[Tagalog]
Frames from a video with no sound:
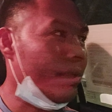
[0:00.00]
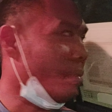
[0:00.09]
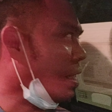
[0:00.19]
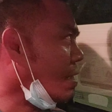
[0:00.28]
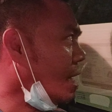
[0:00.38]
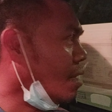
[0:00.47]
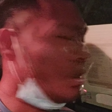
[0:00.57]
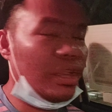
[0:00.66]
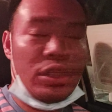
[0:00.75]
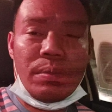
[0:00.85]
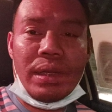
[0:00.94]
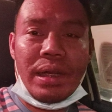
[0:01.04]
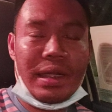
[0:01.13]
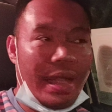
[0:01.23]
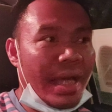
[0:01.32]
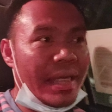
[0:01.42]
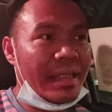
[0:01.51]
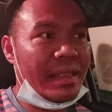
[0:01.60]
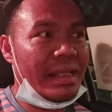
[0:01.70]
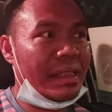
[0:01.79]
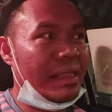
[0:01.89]
mga tao dito yung mga
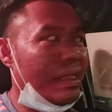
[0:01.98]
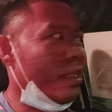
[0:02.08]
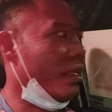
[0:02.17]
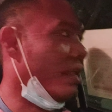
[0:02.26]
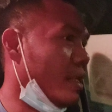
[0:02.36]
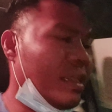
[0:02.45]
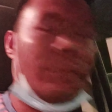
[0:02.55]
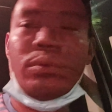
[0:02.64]
client natin hindi natin